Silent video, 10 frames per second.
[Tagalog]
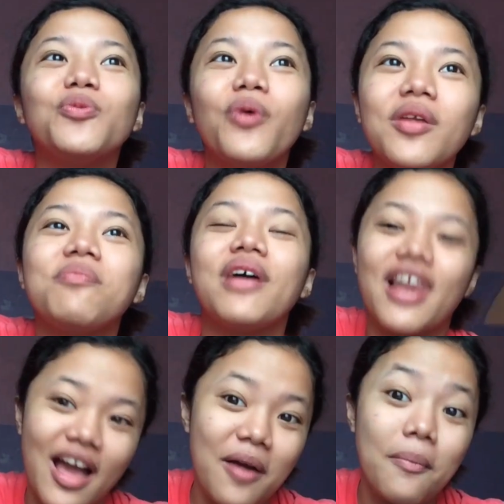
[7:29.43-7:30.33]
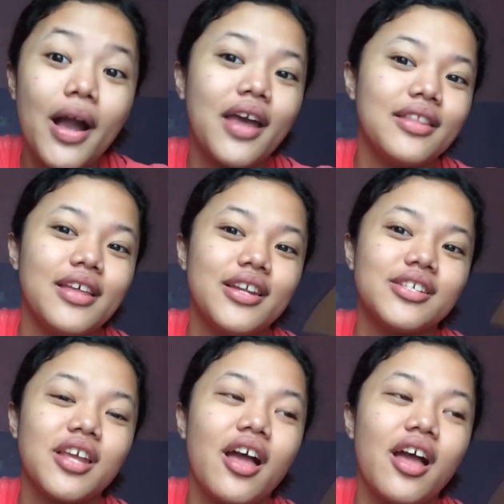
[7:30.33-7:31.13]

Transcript: 1 pa lang, maganda na siya.